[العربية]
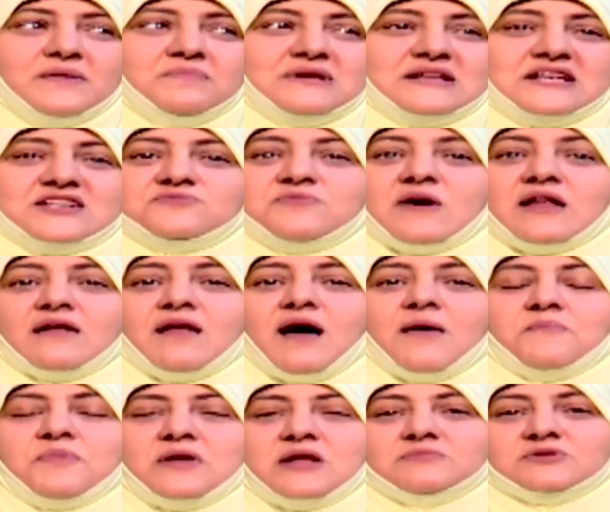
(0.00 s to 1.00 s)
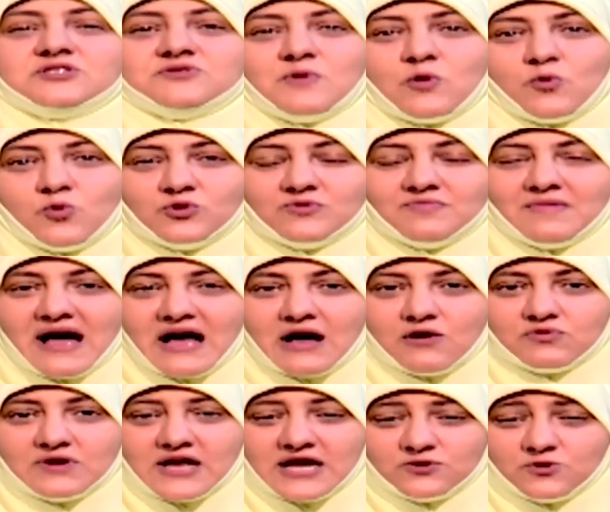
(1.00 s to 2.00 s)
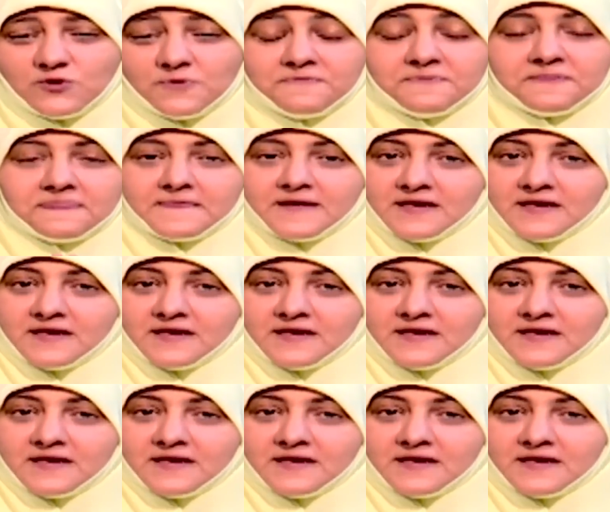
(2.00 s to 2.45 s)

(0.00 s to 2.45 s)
بالنسبه للاب اللي مش موجود مع اولاده